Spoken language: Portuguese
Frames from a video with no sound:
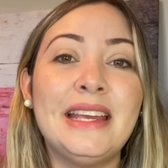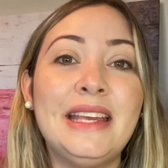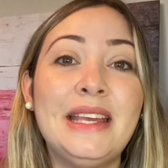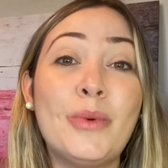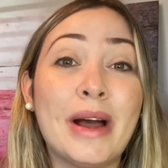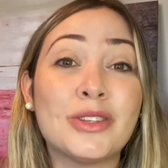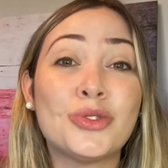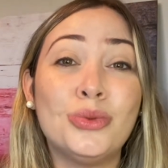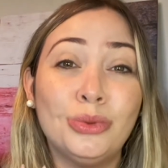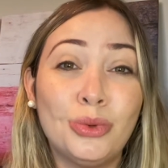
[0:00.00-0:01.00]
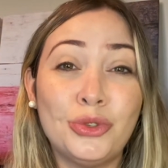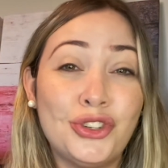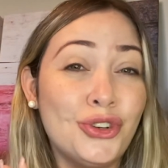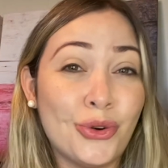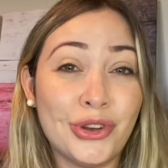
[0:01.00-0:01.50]
E o assunto
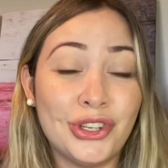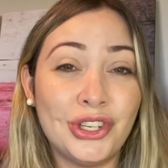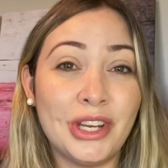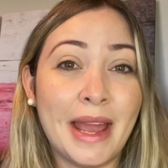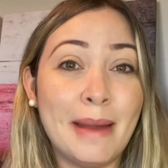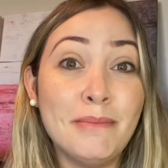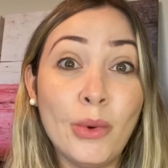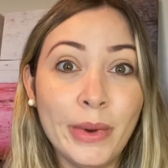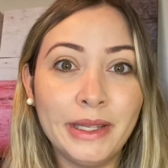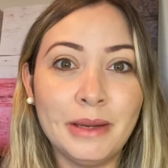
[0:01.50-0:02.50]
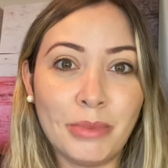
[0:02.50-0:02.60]
de hoje é muito